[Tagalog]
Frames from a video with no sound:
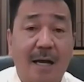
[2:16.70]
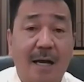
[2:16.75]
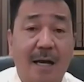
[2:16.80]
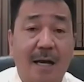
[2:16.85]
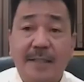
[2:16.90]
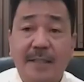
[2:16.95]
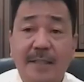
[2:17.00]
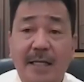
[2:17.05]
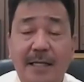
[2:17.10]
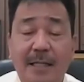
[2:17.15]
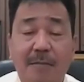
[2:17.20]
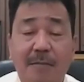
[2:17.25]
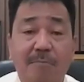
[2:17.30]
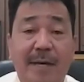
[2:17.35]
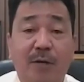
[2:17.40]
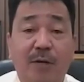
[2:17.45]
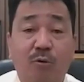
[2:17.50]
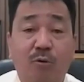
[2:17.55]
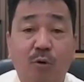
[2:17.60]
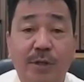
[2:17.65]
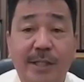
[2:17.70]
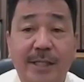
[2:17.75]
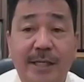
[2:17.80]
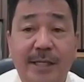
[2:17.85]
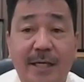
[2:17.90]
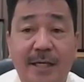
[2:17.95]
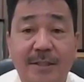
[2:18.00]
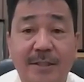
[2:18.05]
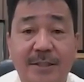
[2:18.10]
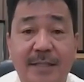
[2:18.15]
dadalhin by
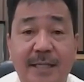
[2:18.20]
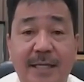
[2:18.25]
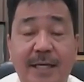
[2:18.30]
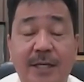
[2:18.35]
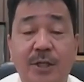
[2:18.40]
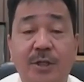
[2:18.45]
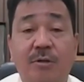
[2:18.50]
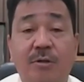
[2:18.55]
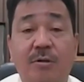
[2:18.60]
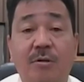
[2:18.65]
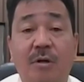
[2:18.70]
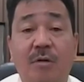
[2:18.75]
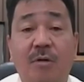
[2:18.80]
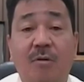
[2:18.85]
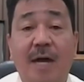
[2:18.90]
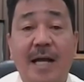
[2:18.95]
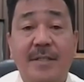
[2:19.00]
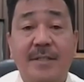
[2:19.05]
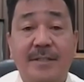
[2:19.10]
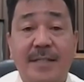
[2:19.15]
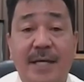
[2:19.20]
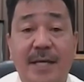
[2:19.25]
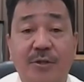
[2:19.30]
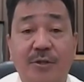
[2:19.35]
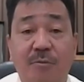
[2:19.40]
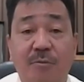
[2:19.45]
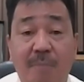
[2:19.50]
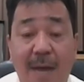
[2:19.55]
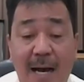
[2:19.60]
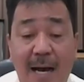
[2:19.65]
courier sa iyong kwan, sa
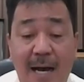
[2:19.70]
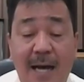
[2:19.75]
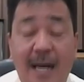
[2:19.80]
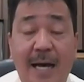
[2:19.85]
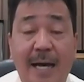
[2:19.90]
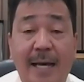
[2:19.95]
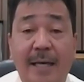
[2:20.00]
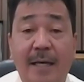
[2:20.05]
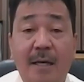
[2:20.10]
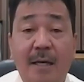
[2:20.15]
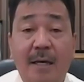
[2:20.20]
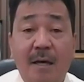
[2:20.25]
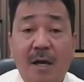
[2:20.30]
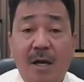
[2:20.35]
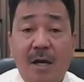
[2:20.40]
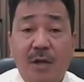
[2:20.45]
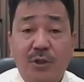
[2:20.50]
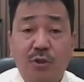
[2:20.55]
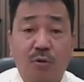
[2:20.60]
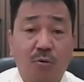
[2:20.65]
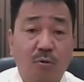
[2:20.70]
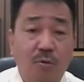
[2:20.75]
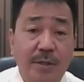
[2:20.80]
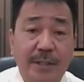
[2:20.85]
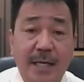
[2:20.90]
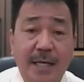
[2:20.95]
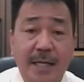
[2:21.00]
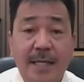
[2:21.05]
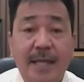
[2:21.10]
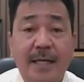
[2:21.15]
iyong bahay. So kung
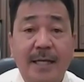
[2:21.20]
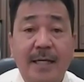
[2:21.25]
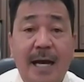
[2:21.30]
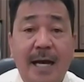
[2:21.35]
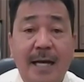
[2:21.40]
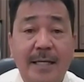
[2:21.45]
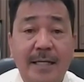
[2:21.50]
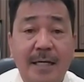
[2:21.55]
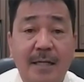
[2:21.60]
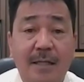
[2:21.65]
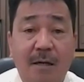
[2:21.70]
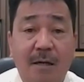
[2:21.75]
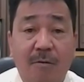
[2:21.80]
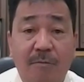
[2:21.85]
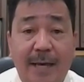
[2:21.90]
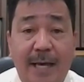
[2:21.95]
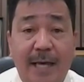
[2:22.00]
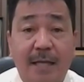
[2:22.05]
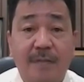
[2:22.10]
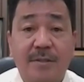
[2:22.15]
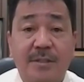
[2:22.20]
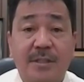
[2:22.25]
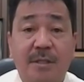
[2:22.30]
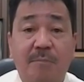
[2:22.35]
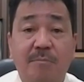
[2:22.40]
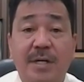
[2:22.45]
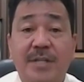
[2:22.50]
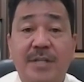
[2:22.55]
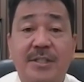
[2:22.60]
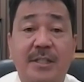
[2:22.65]
yan ay kayang gawin
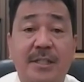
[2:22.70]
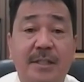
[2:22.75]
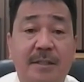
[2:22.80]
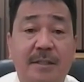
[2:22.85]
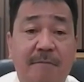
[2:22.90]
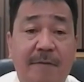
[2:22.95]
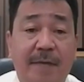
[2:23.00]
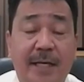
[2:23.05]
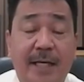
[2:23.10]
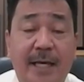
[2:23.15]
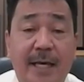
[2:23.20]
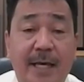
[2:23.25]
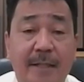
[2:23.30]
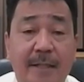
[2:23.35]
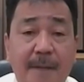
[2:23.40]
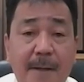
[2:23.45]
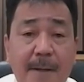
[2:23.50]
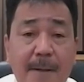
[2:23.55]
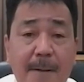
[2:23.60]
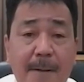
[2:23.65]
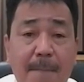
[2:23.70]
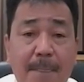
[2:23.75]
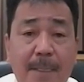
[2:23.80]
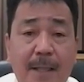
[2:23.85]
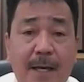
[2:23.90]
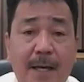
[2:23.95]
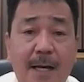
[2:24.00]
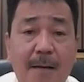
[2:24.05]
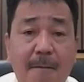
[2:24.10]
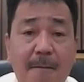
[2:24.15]
sa birth certificate,
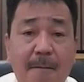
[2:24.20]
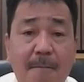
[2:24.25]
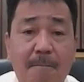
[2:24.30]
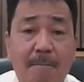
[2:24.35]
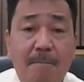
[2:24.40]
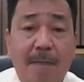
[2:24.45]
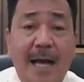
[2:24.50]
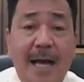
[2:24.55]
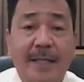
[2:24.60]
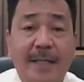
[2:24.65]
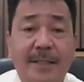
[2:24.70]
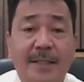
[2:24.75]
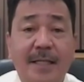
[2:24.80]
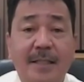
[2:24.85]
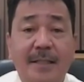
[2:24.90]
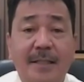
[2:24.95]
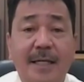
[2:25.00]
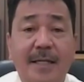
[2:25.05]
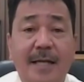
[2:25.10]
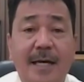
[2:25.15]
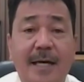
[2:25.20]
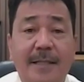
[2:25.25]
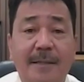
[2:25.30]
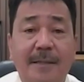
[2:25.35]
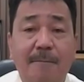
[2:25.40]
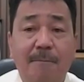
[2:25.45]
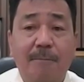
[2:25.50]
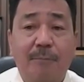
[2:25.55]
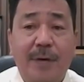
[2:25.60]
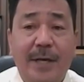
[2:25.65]
Uh, bakit hindi
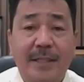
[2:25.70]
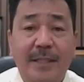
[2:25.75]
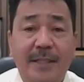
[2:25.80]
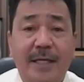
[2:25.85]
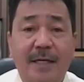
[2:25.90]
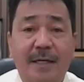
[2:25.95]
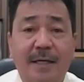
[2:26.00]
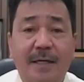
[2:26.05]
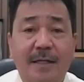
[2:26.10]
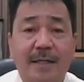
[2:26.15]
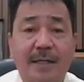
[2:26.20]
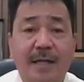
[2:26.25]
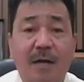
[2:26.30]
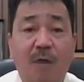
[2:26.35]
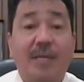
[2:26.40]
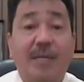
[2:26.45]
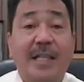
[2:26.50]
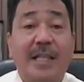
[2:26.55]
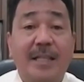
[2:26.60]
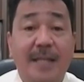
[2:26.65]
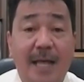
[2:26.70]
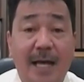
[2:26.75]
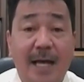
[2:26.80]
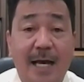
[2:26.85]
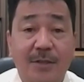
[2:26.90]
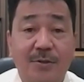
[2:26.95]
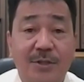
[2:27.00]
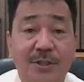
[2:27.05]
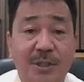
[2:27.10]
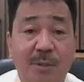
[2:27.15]
natin pwedeng gawin
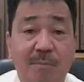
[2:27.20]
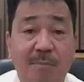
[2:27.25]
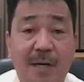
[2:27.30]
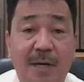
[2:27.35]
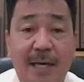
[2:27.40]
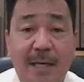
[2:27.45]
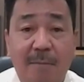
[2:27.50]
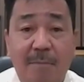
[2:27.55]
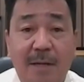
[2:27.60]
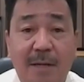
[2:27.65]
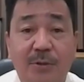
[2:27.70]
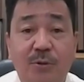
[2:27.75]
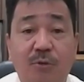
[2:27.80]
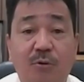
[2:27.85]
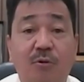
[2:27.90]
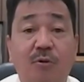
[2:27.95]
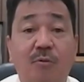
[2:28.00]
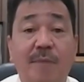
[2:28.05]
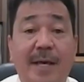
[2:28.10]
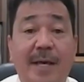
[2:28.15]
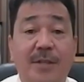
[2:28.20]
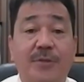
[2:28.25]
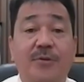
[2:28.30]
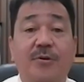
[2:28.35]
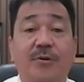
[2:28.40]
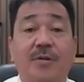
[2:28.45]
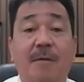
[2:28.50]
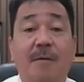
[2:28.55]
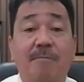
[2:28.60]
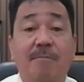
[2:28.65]
yan no, sa mga ibang dokumento
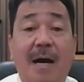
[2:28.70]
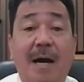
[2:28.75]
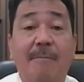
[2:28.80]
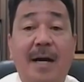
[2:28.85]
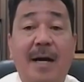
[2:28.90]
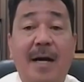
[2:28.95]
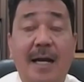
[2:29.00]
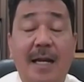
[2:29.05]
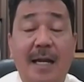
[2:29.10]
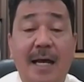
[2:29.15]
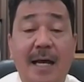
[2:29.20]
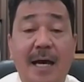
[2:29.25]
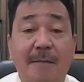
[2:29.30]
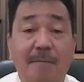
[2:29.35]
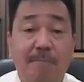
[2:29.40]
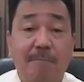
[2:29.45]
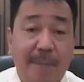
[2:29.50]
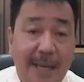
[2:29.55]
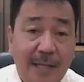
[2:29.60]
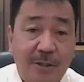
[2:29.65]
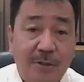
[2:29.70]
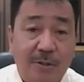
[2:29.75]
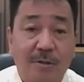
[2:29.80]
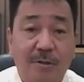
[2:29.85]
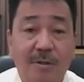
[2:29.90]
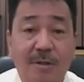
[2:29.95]
ng pamahalaan? Mm-hmm. Pero